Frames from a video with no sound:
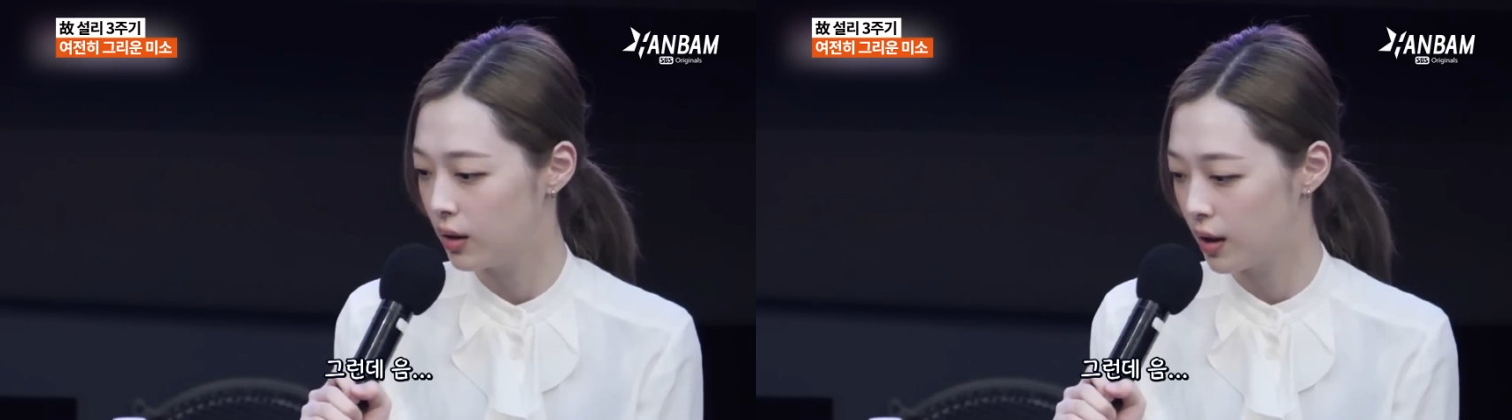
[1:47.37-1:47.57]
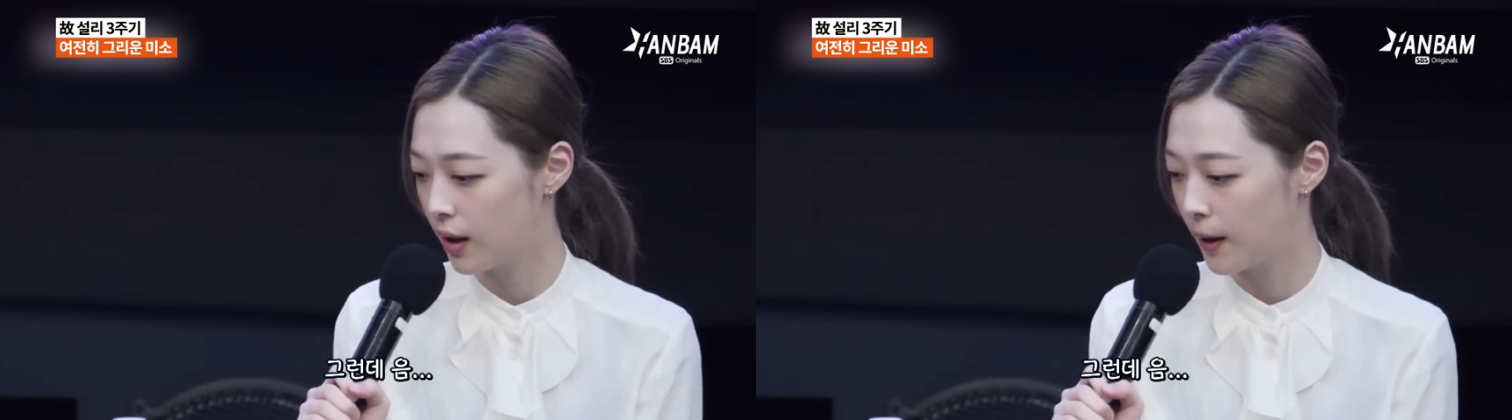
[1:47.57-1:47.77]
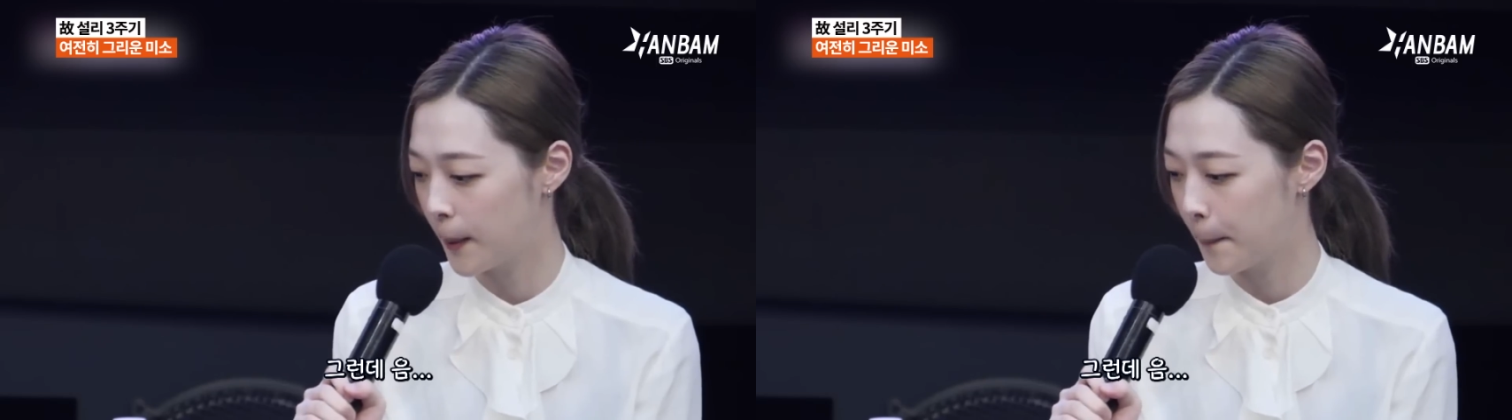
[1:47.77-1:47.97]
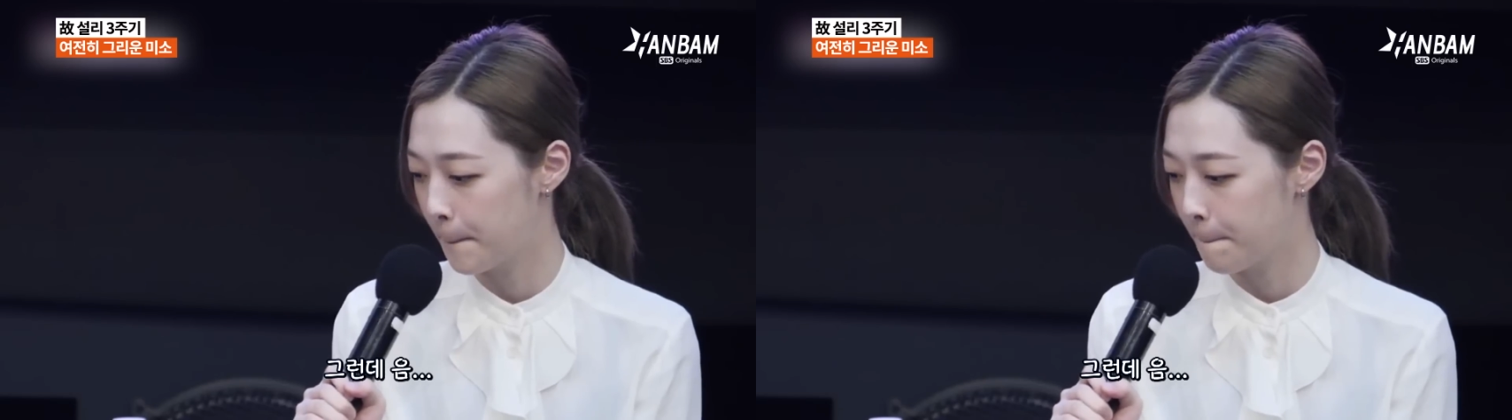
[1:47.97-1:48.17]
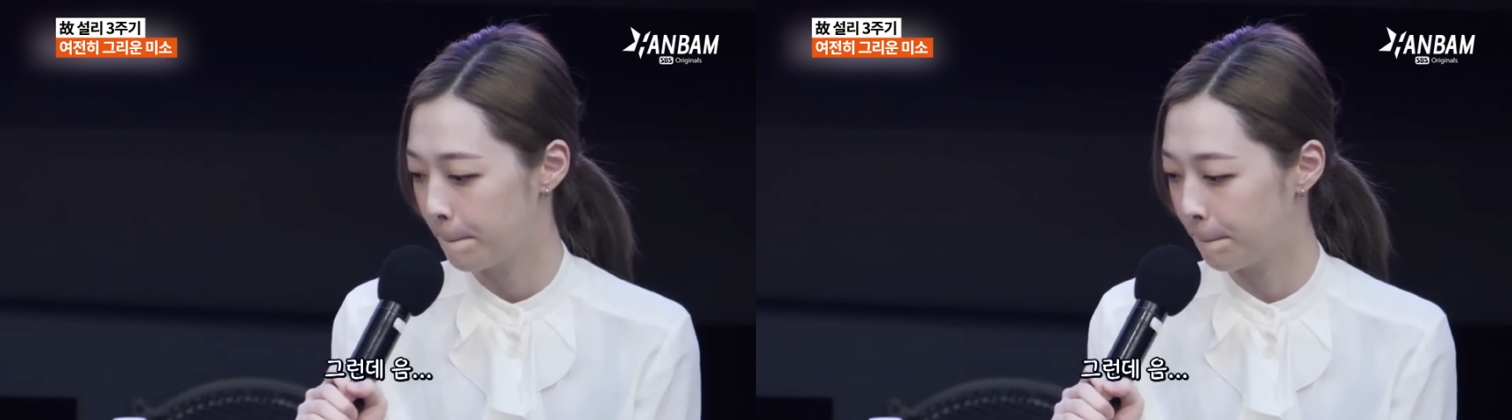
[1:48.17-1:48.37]
근데
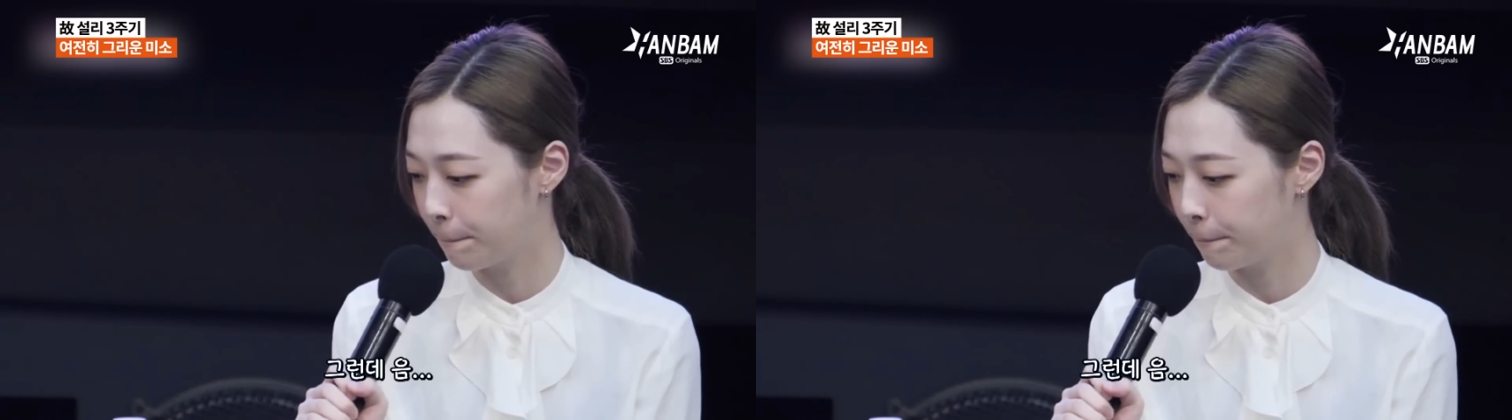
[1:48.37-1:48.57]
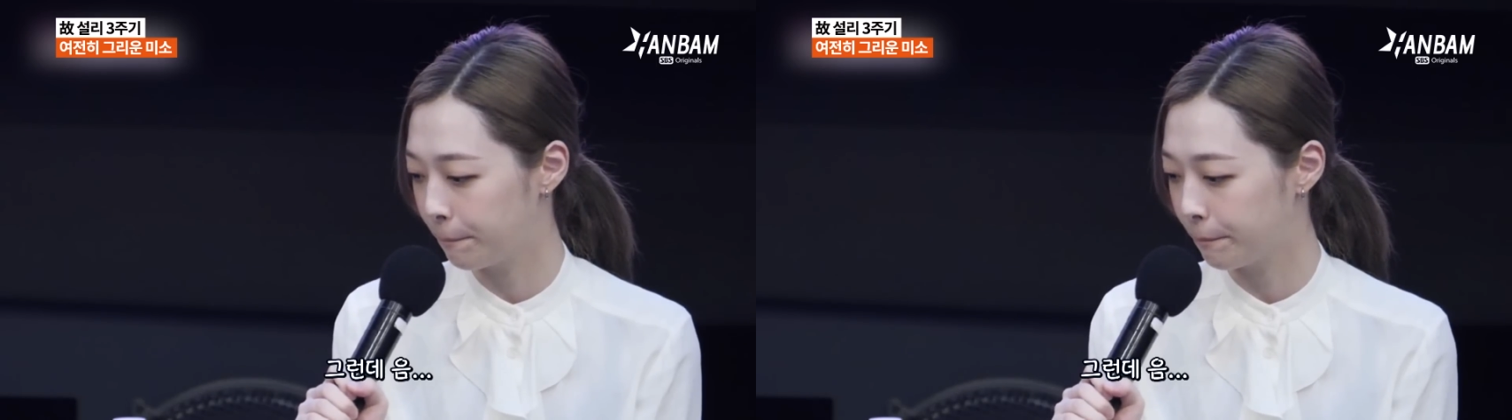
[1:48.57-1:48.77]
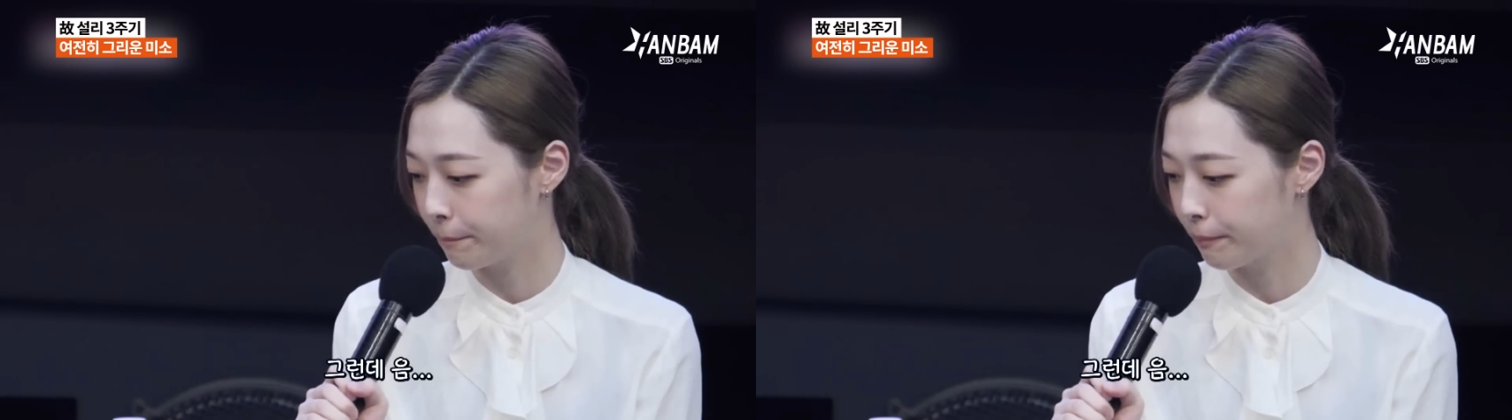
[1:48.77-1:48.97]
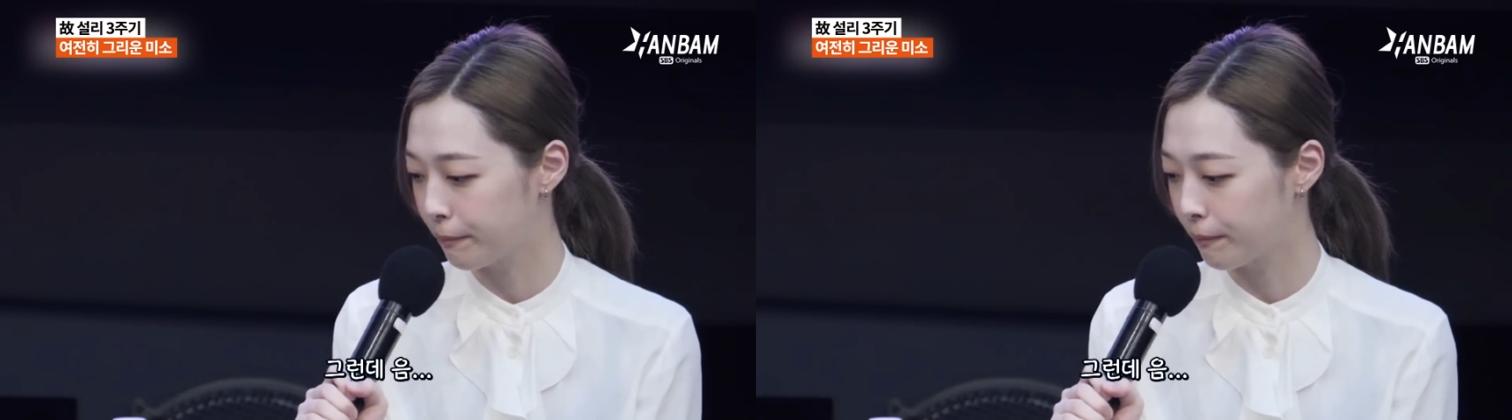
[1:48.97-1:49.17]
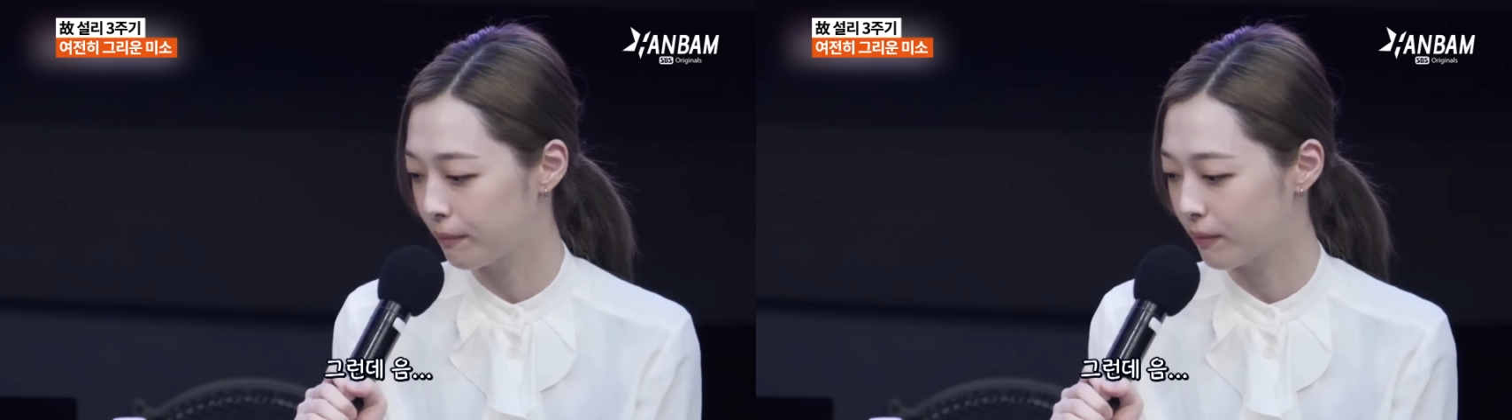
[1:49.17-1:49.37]

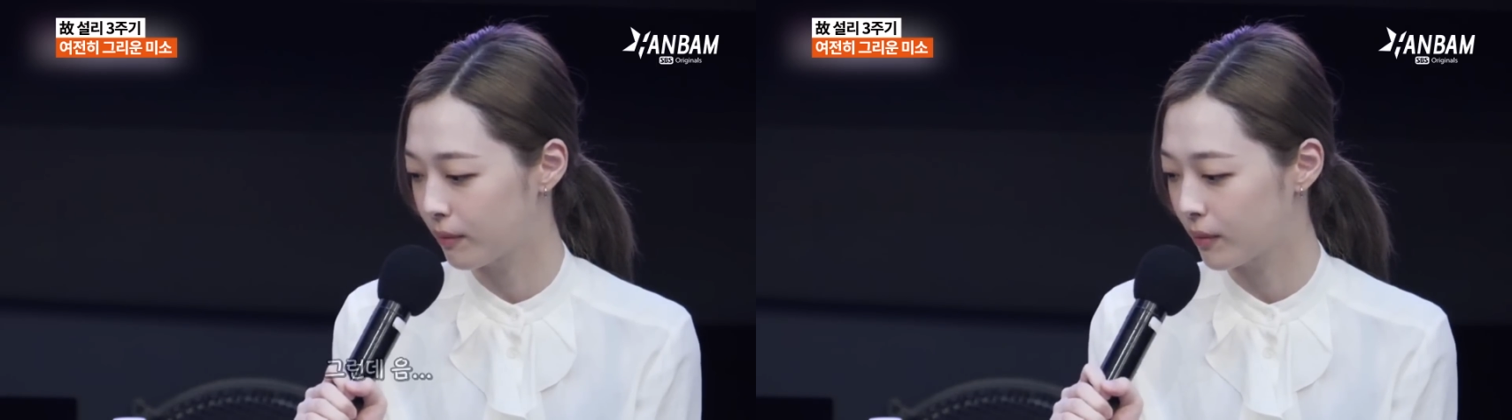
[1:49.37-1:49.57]
음,